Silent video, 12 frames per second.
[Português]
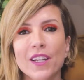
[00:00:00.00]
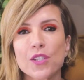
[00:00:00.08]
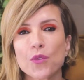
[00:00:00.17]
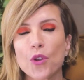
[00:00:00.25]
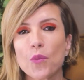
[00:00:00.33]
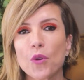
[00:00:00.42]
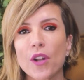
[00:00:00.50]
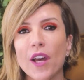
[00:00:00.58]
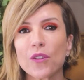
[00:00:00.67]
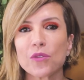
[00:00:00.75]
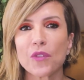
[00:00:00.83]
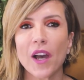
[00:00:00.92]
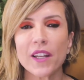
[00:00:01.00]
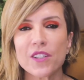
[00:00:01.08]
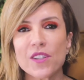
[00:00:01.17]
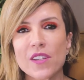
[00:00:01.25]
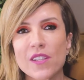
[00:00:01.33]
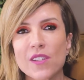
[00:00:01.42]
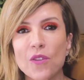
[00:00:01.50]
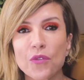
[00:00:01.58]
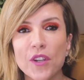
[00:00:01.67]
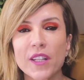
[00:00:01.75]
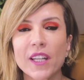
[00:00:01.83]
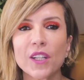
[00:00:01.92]
Eles foram morar no Vale de São
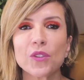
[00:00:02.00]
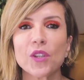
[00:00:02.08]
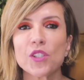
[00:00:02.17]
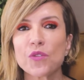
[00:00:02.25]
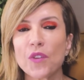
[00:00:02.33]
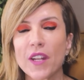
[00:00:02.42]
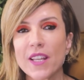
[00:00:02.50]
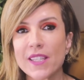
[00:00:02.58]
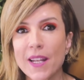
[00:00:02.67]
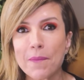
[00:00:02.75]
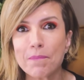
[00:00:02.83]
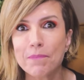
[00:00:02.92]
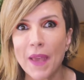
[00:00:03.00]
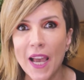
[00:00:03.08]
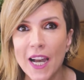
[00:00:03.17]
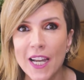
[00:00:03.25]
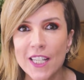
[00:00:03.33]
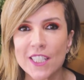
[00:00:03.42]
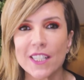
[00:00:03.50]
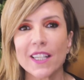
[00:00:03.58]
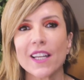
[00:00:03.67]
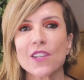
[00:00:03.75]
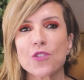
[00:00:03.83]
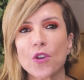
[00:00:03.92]
Fernando e a diferença era berrante,
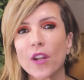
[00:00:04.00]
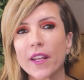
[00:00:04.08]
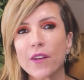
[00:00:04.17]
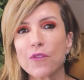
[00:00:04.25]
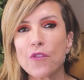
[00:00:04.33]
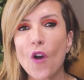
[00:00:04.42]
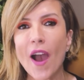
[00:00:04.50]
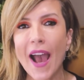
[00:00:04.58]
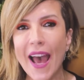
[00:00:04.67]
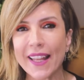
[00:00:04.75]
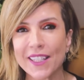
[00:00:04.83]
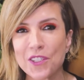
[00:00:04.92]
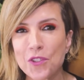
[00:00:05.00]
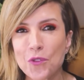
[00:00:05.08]
né? A escola era forrada de